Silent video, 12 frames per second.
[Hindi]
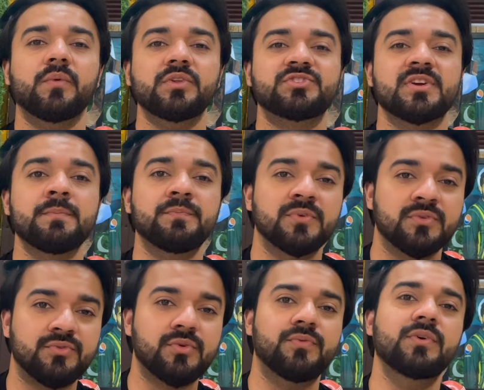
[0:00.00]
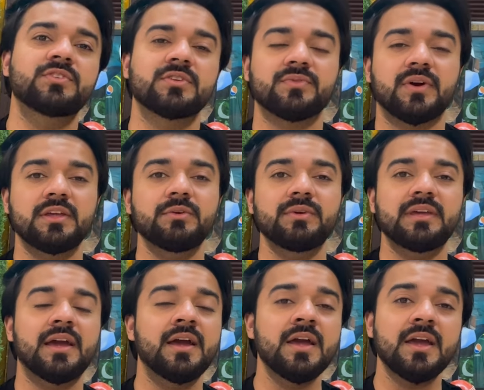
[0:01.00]
हुए चैंपियंस ट्रॉफी जितवाई हुई
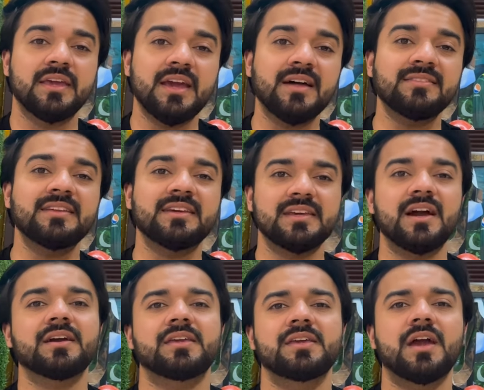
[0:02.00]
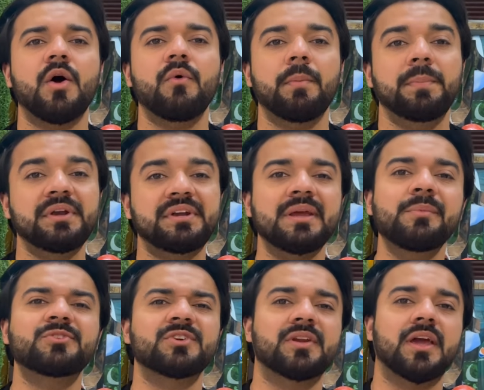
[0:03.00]
है क्या से क्या किया हुआ है अपनी टीम
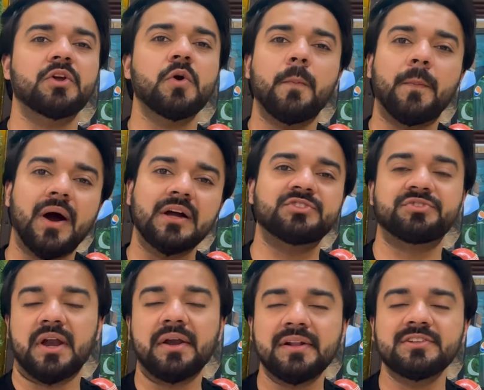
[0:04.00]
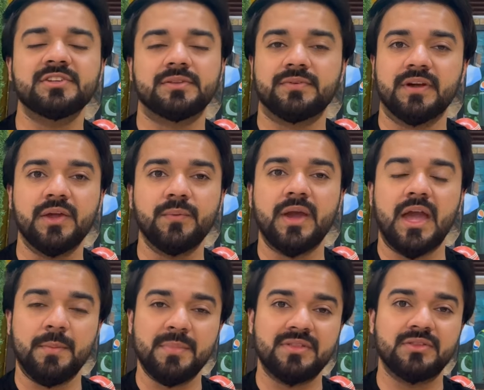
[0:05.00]
चेन्नई को पांच टाइटल जितवाए हुए
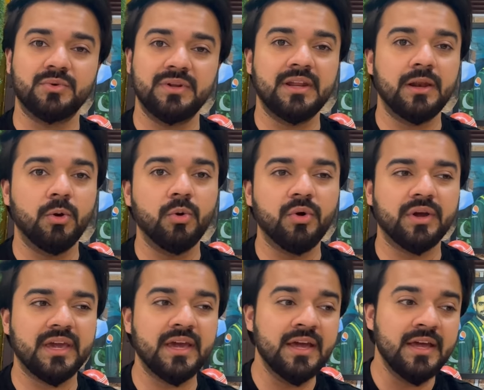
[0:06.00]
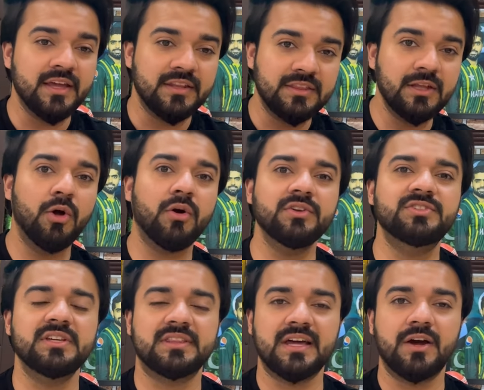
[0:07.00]
हैं एमएस धोनी ने लोगों के दिलों को
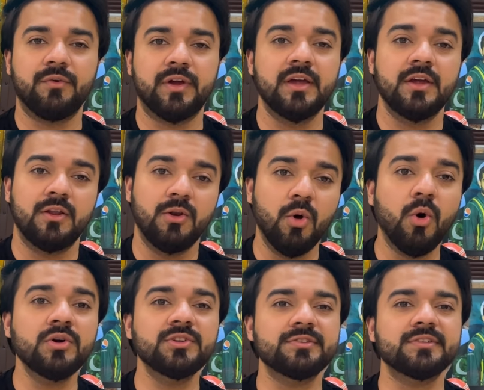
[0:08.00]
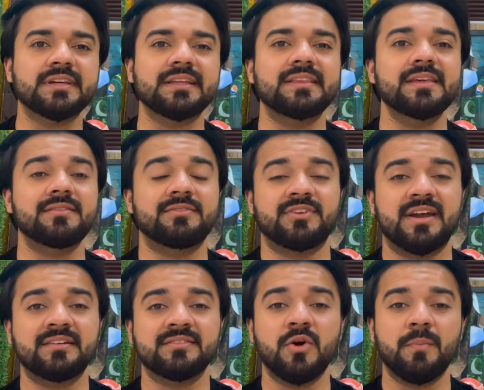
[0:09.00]
जीता हुआ है लोग जिसको कहते हैं
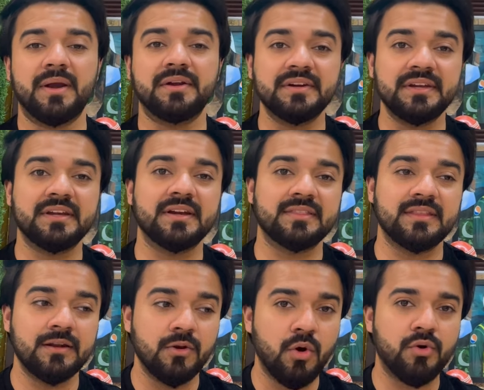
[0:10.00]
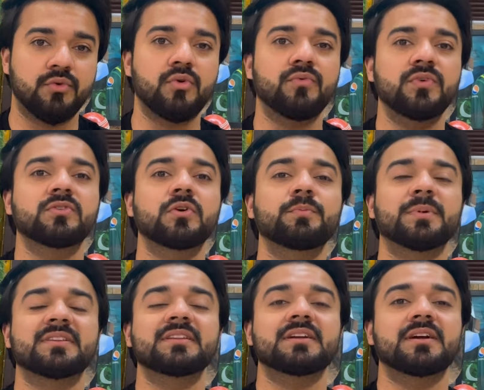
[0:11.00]
स्ट्रैट्स को मैटर नहीं करते लोग ट्रॉफीज को
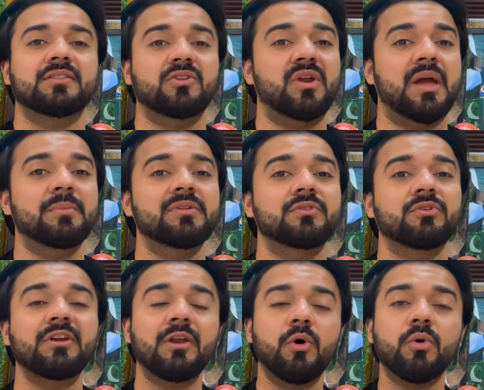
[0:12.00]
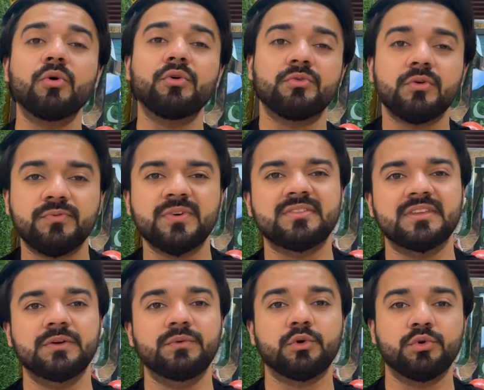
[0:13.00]
पसंद करते हैं और एमएस धोनी धोनी लोगों को ट्रॉफीज
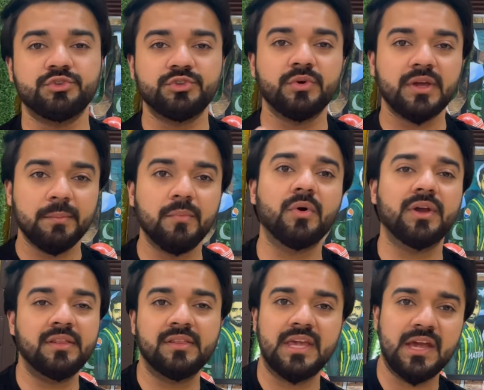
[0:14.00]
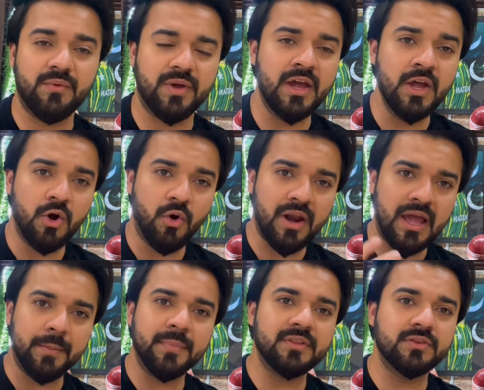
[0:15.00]
दी हुई खुशियों के मौके दिए हुए हैं और
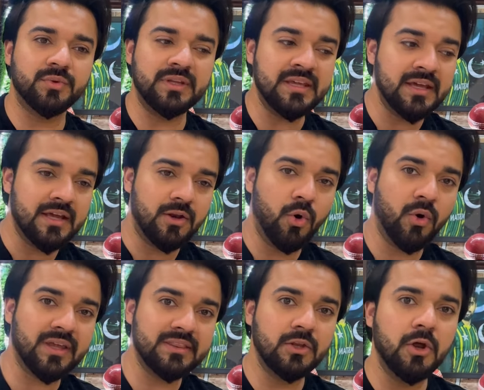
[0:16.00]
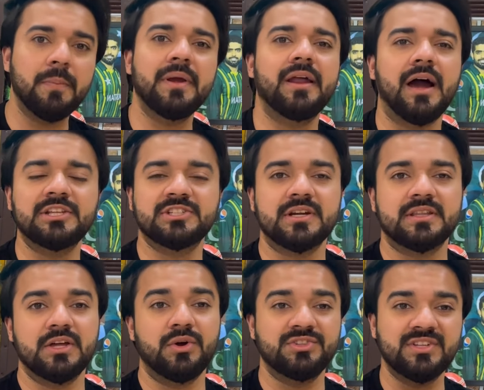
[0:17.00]
एम धोनी लोगों के दिलों पर राज
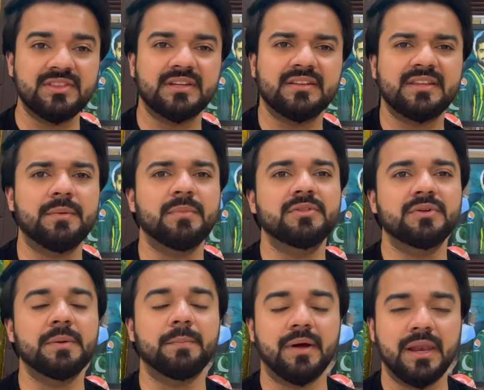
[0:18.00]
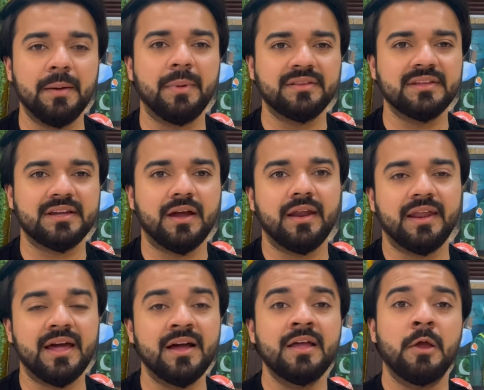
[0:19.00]
करता है और जिस तरह से एमएस धोनी बल्लेबाजी कर रहा है
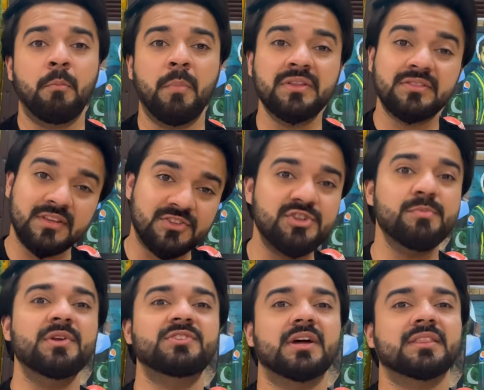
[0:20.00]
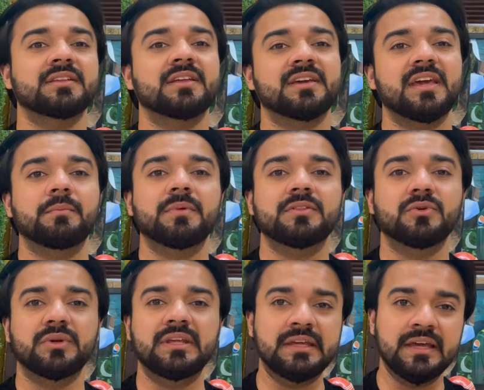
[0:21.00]
ना मैं सच्ची में चाहता था कि एम
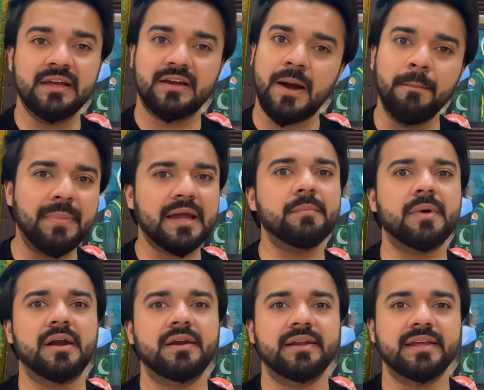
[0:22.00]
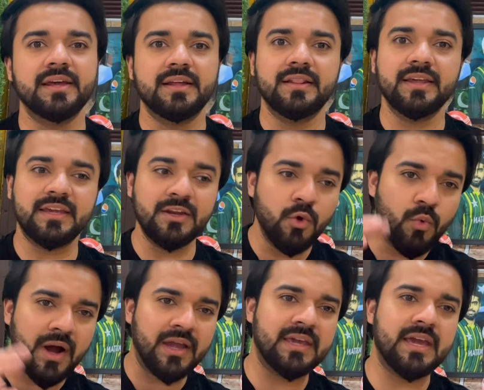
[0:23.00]
धोनी कम बैक मार ले लेकिन
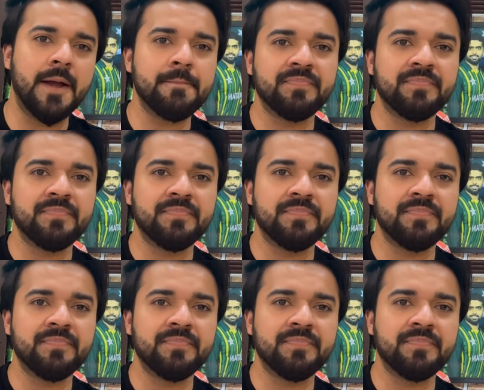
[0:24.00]
हुआ क्या